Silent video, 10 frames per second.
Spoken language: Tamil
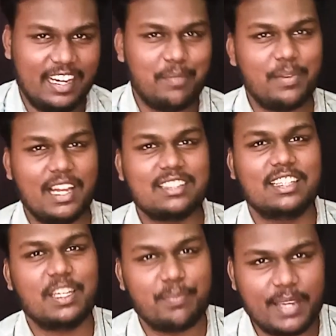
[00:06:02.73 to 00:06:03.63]
நம்மலாம்
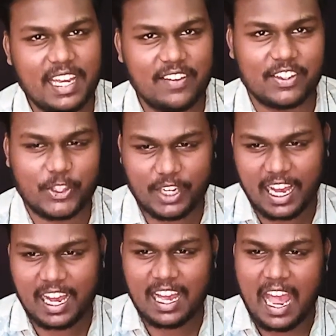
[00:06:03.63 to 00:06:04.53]
செத்து பேயாக வந்தோம்னா
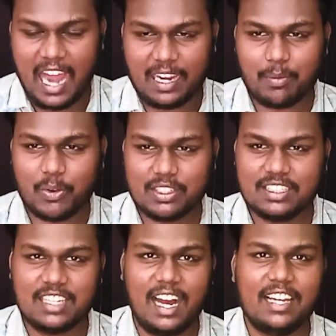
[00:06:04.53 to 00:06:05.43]
நம்ம வந்து
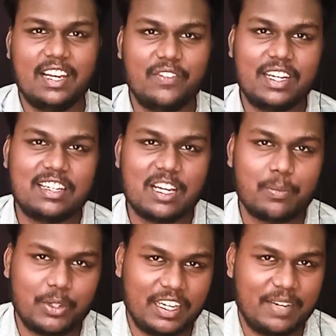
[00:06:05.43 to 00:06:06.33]
ஜாலியாக வீட்டில்
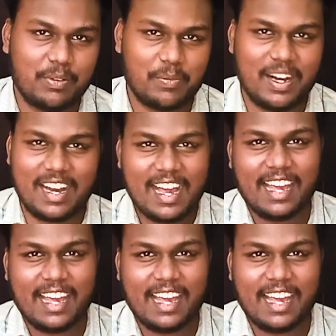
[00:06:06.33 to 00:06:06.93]
இருப்போம்னு நினைப்போமா